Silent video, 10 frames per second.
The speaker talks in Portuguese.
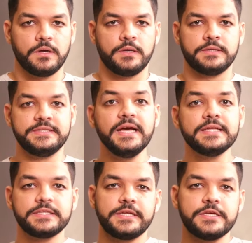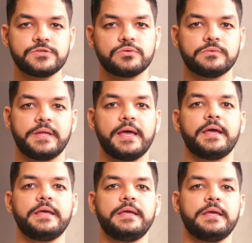Diante disso, né,
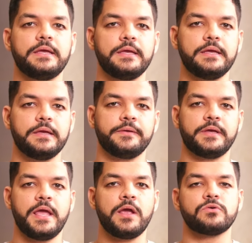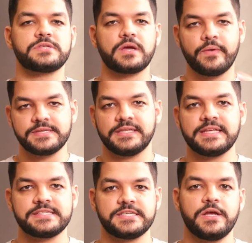e, e em consequência
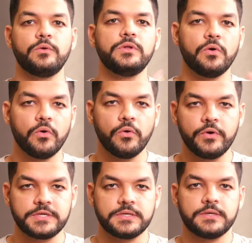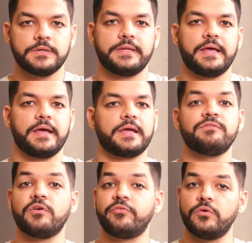dessas reuniões, né, que
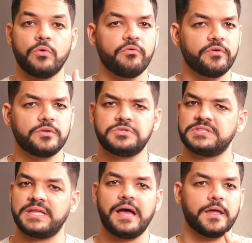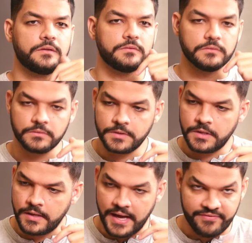envolveu o governo do estado,
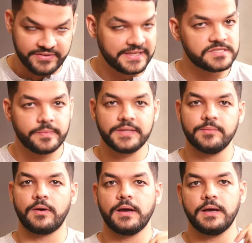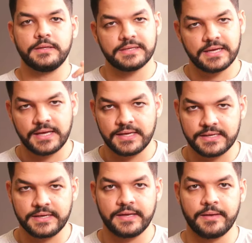a Federação Pernambucana, a,
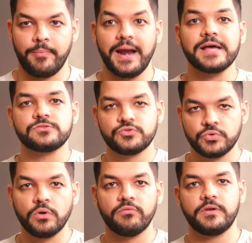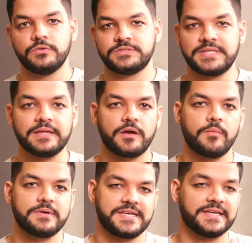é, braços do governo do estado, né, como
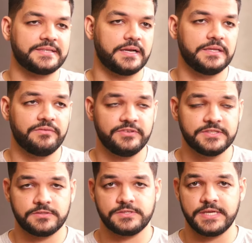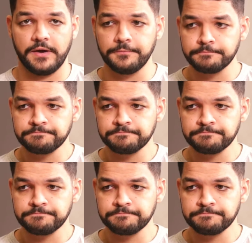a Secretaria de Defesa Social.